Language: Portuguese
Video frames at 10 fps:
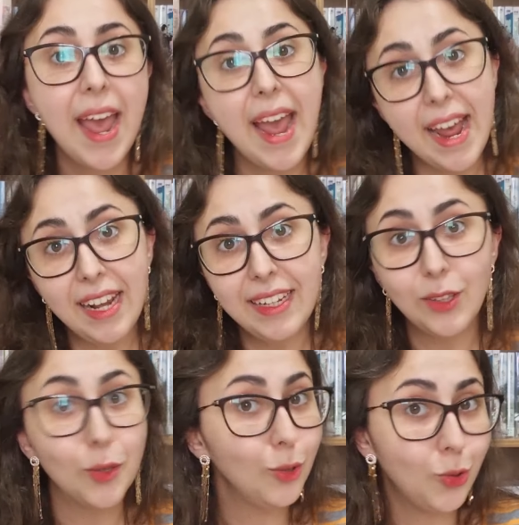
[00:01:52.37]
Ela
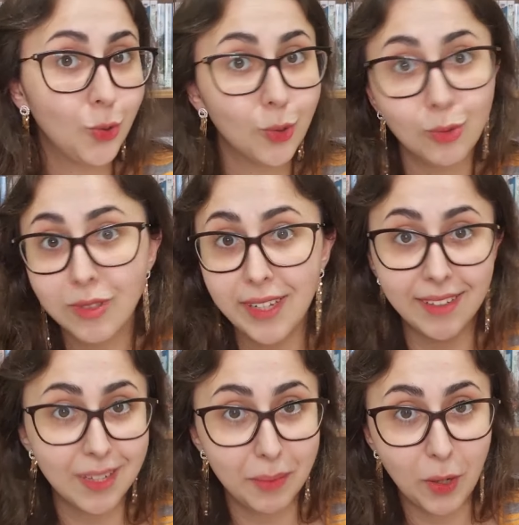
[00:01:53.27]
entrou no jogo sem
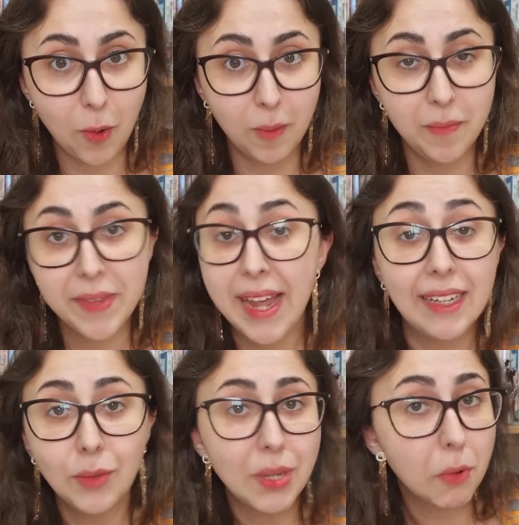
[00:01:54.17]
saber como. Ela
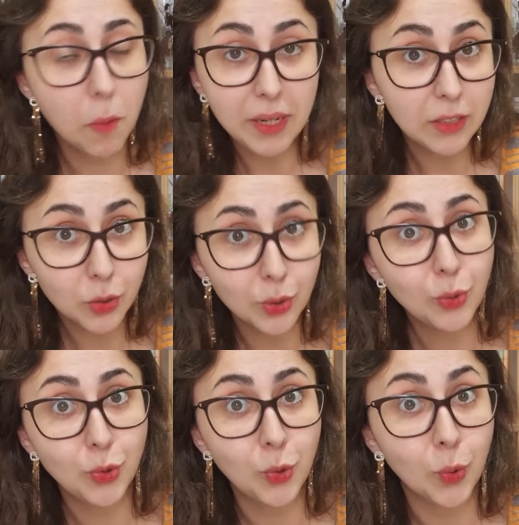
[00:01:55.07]
não sabe como ela entrou
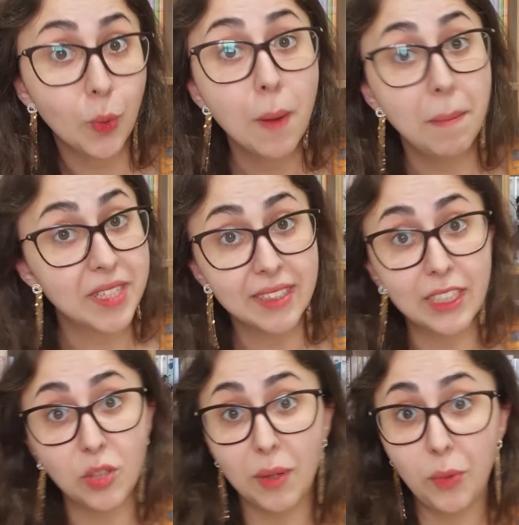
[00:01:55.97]
no jogo, mas ela tem
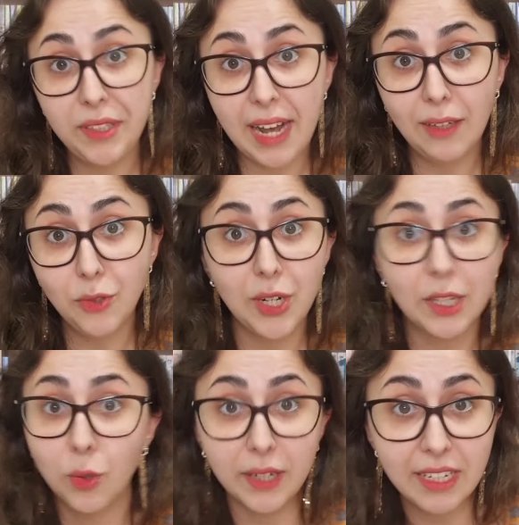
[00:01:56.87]
que tomar cuidado, já que
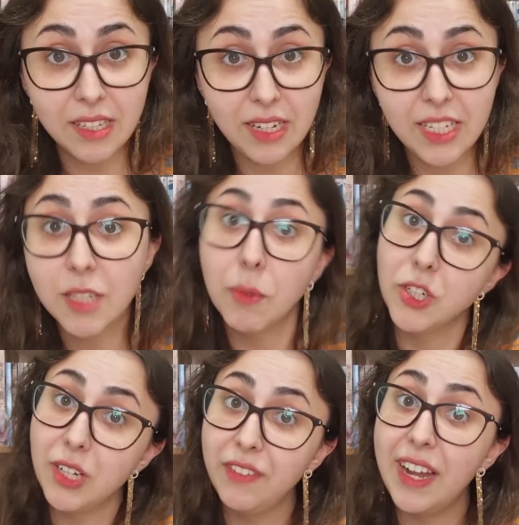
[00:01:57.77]
qualquer deslize
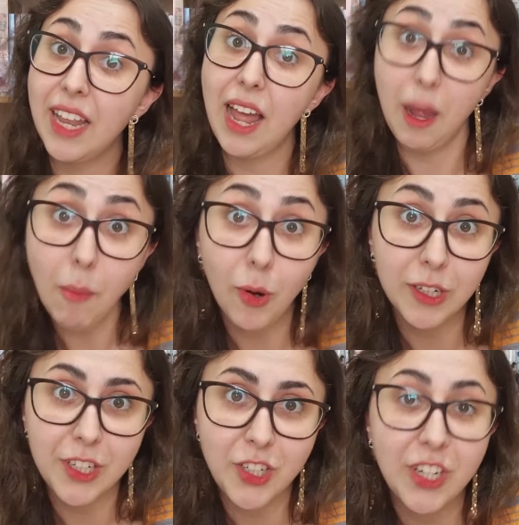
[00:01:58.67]
pode levar ela à
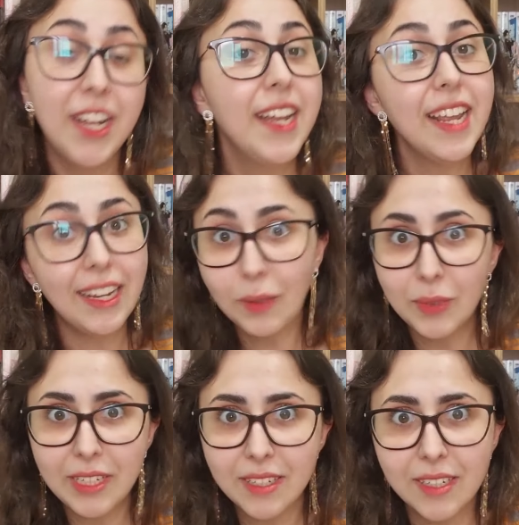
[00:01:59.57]
morte. E ela não
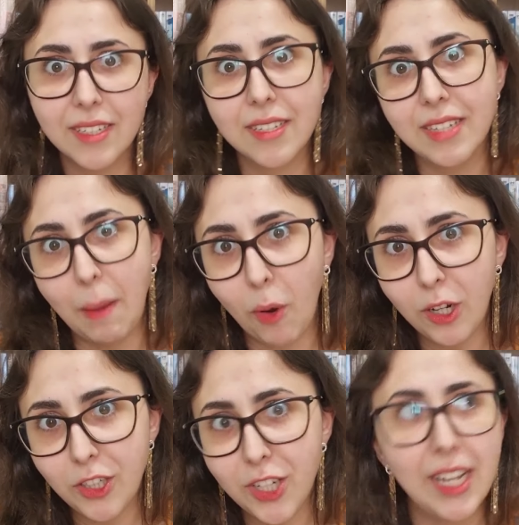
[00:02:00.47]
tem certeza se a
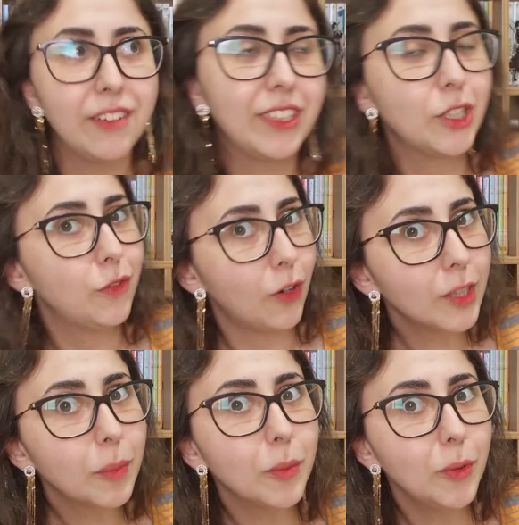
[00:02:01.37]
morte leva ela de
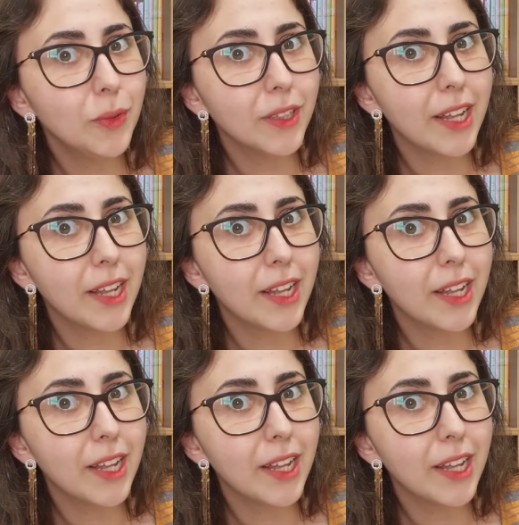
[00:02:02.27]
volta pro mundo